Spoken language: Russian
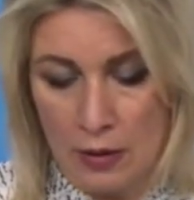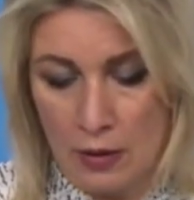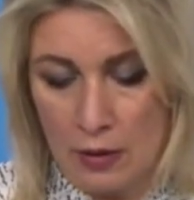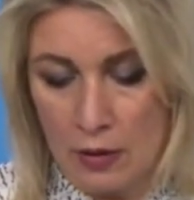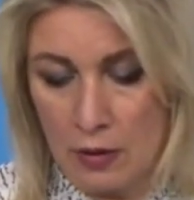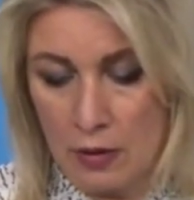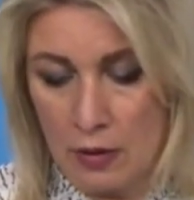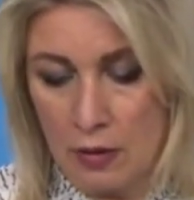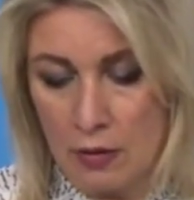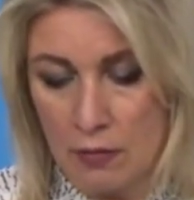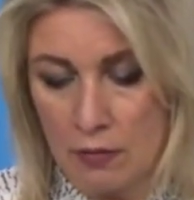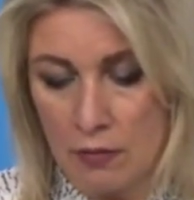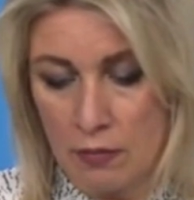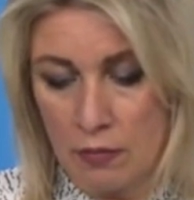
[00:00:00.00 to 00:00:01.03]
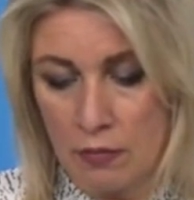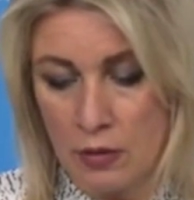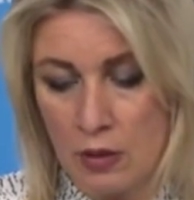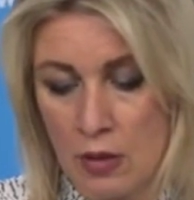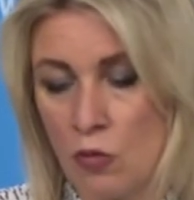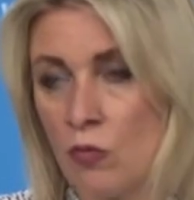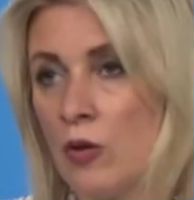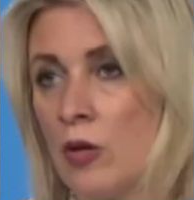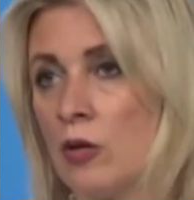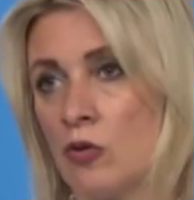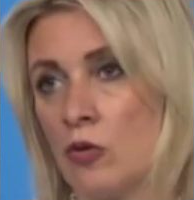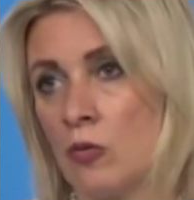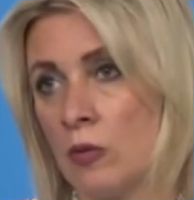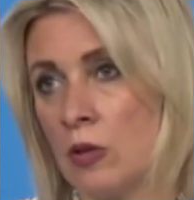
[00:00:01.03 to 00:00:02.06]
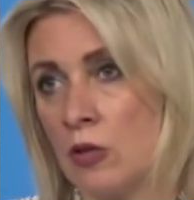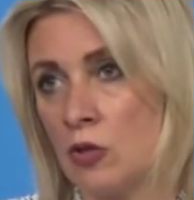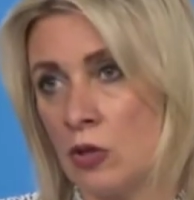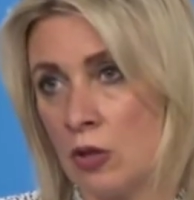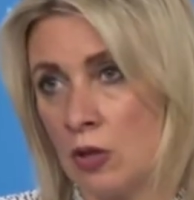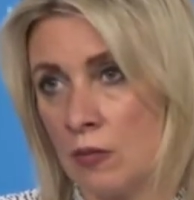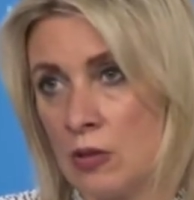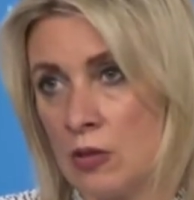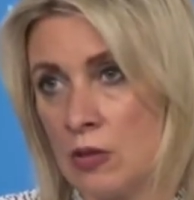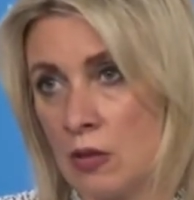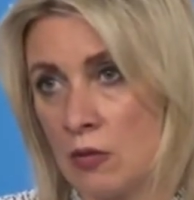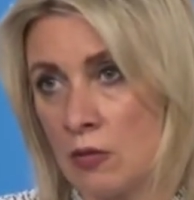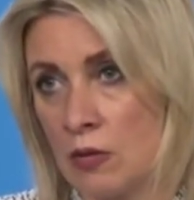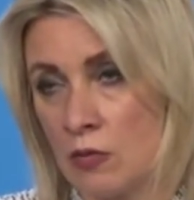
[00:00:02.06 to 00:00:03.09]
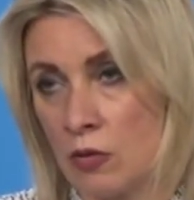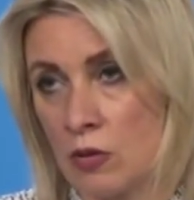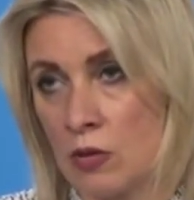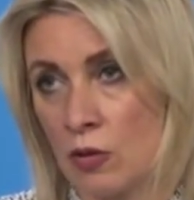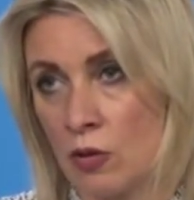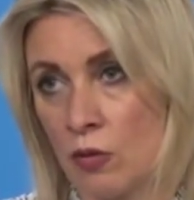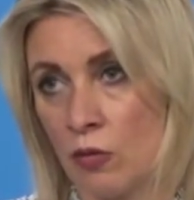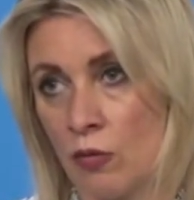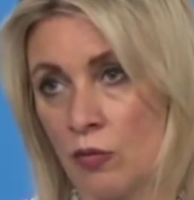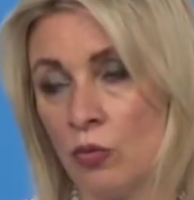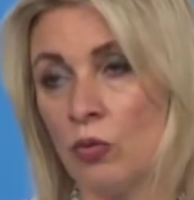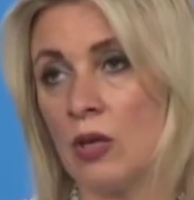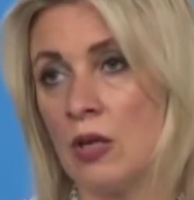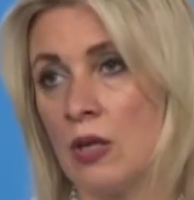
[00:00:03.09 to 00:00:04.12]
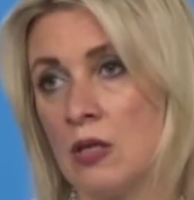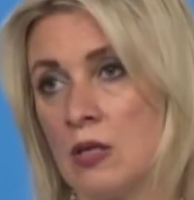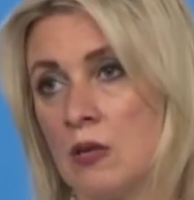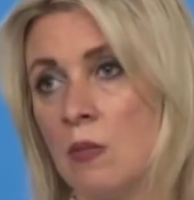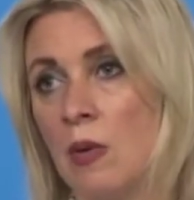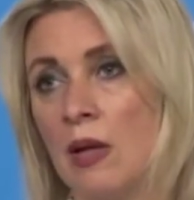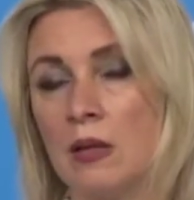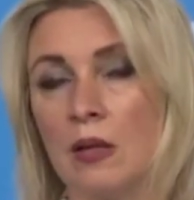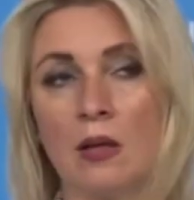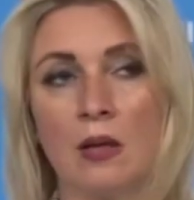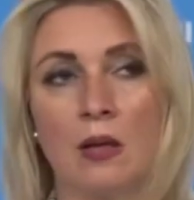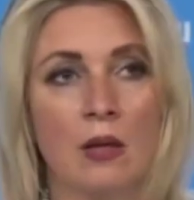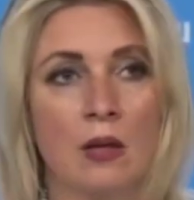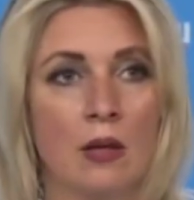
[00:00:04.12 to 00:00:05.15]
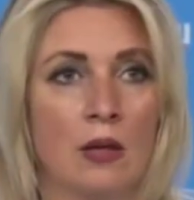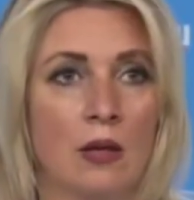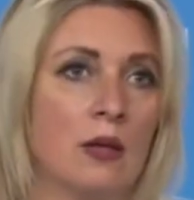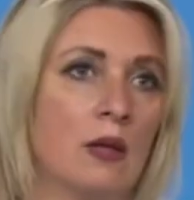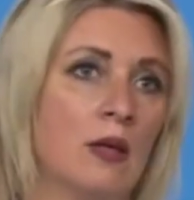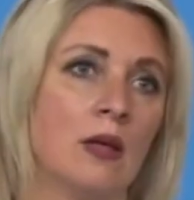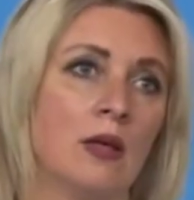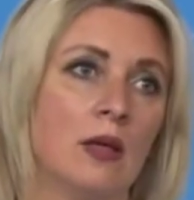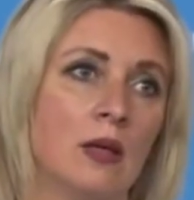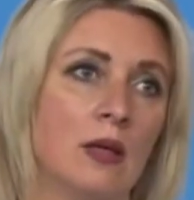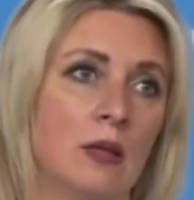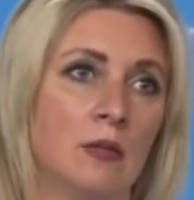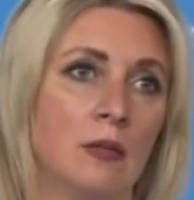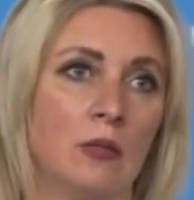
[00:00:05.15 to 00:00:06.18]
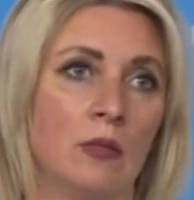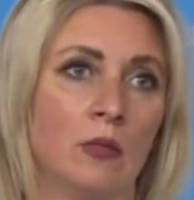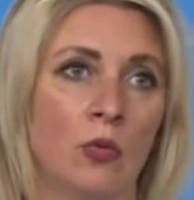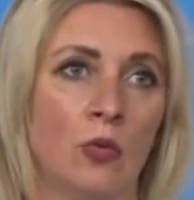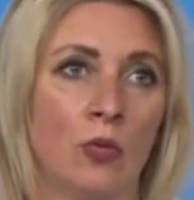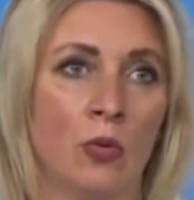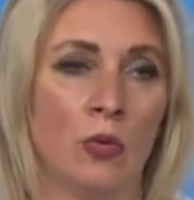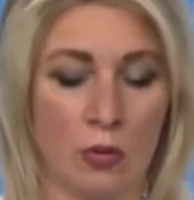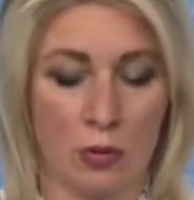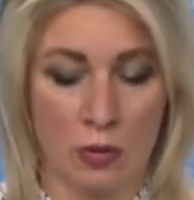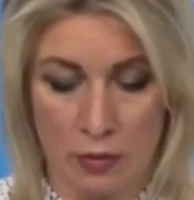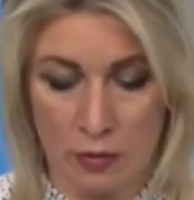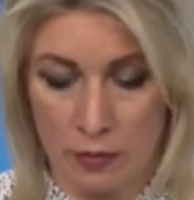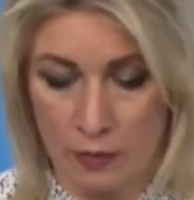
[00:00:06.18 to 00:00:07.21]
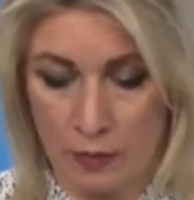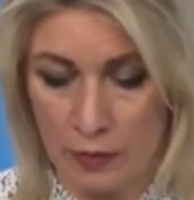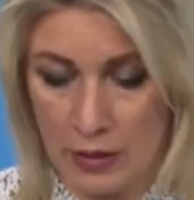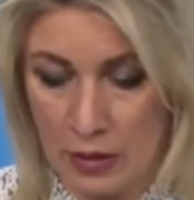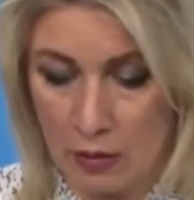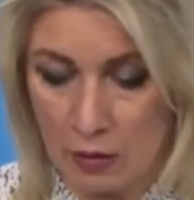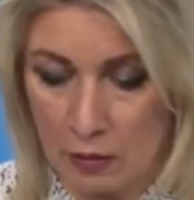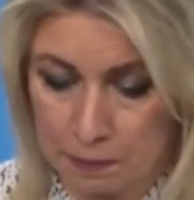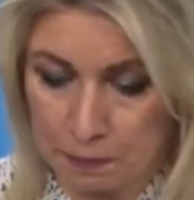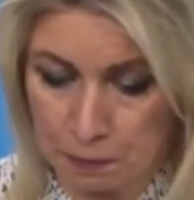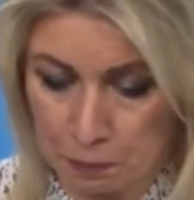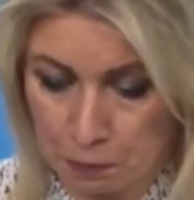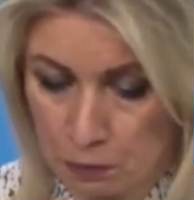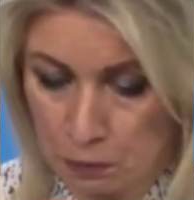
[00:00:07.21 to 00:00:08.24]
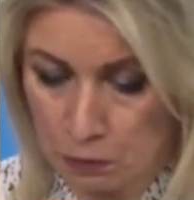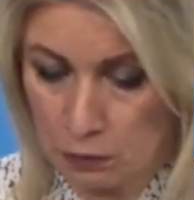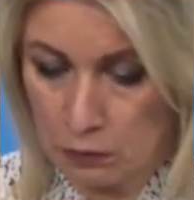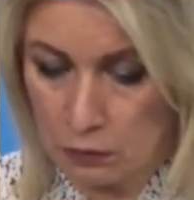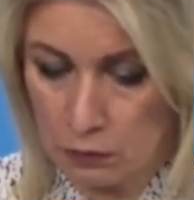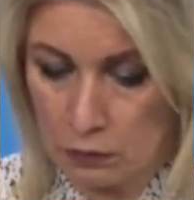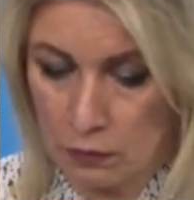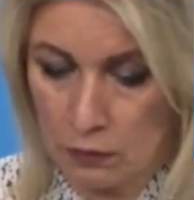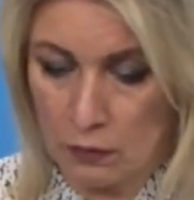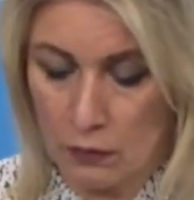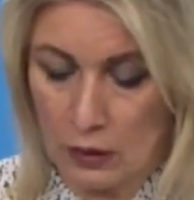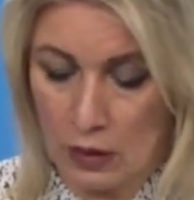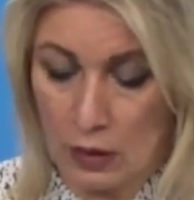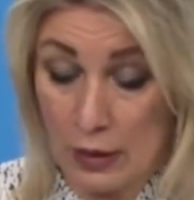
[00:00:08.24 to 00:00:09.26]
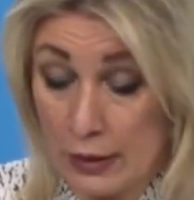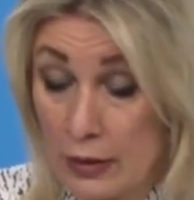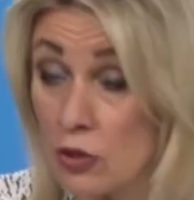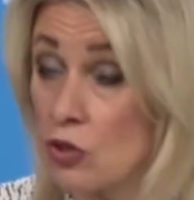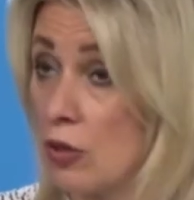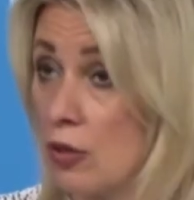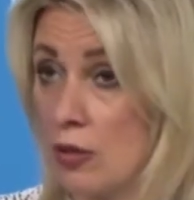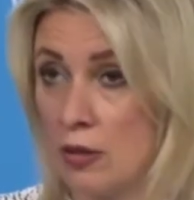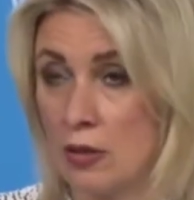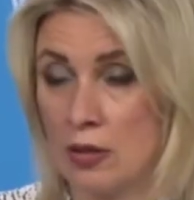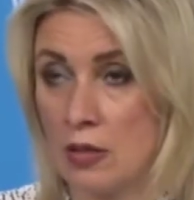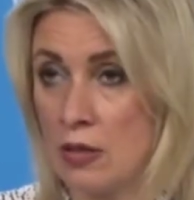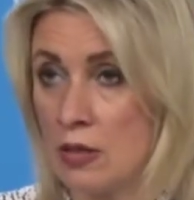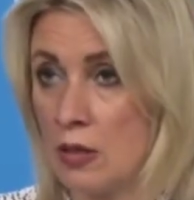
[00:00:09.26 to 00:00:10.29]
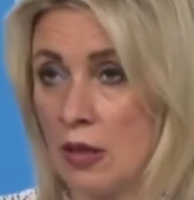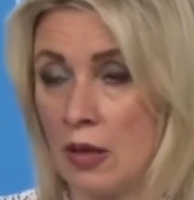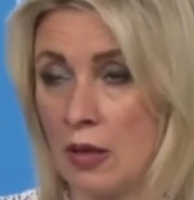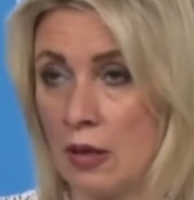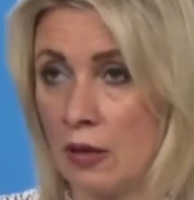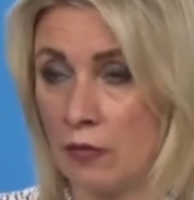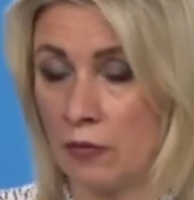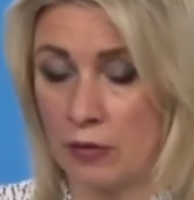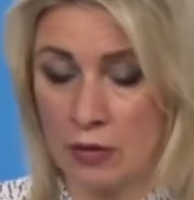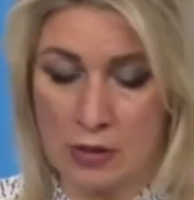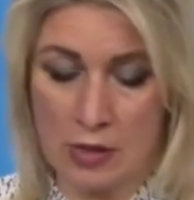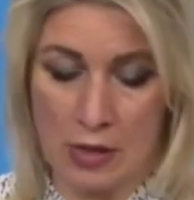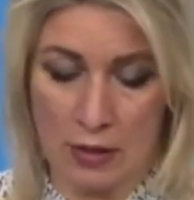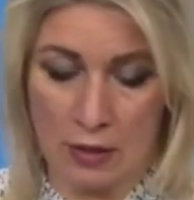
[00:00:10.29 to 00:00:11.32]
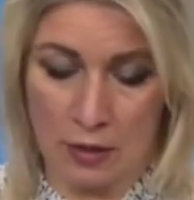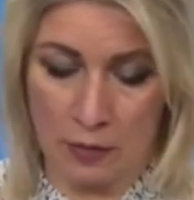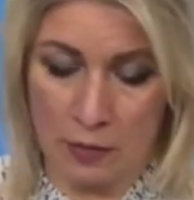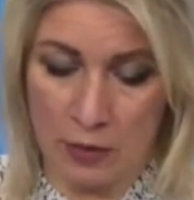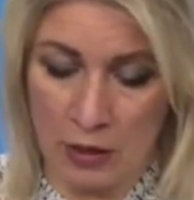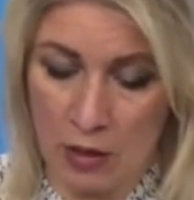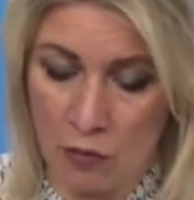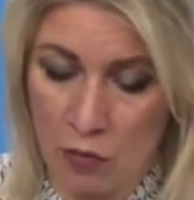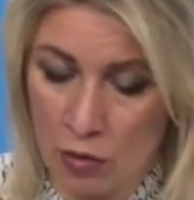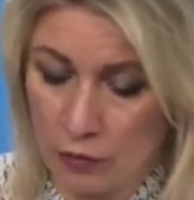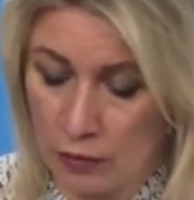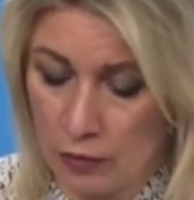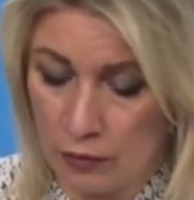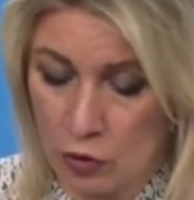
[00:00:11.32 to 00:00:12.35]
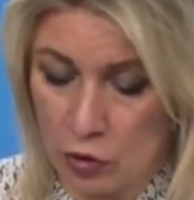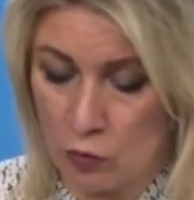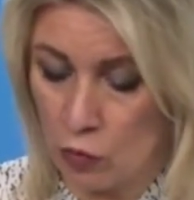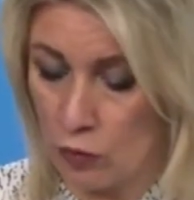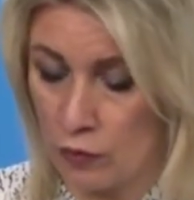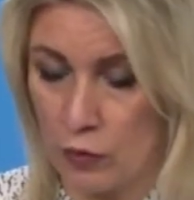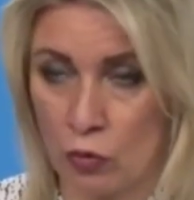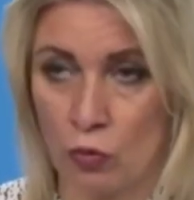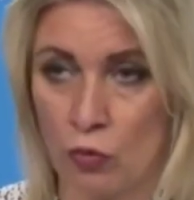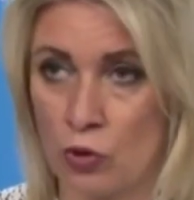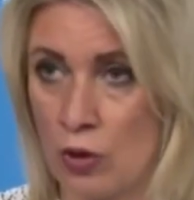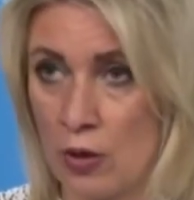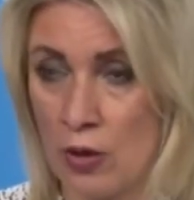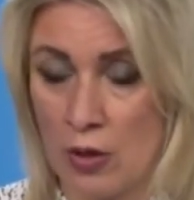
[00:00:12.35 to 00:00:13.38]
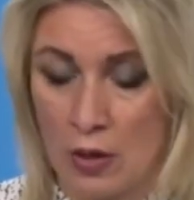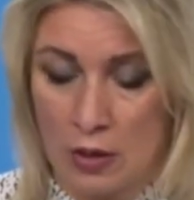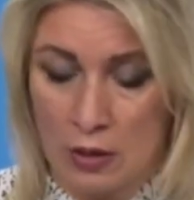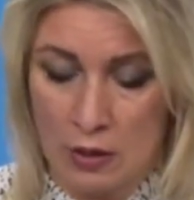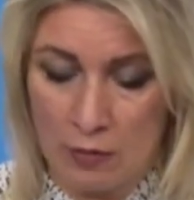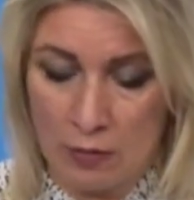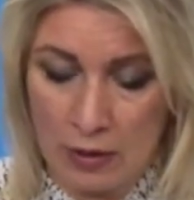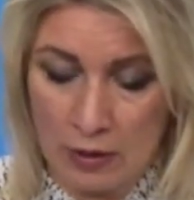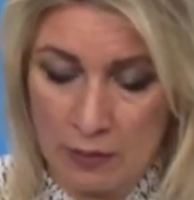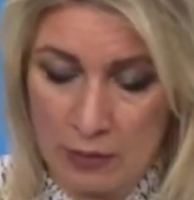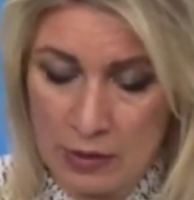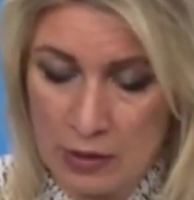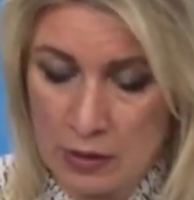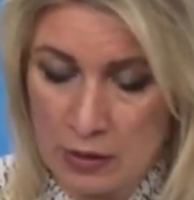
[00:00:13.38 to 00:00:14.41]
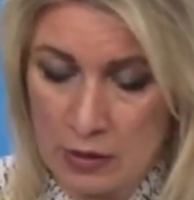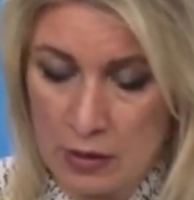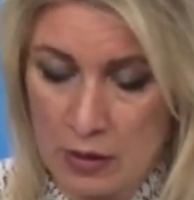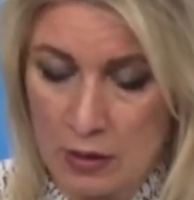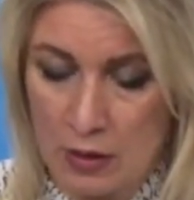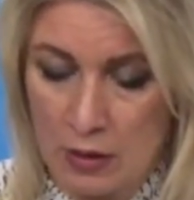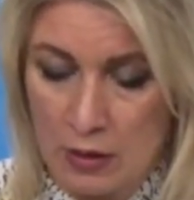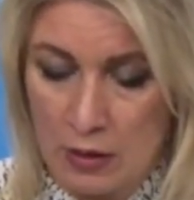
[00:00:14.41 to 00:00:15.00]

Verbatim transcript: А, я не уверена, что мы должны комментировать вот эти внутренние дебаты, но при этом Конечно, и детали конфиденциальных переговоров на высшем уровне тоже не моя компетенция.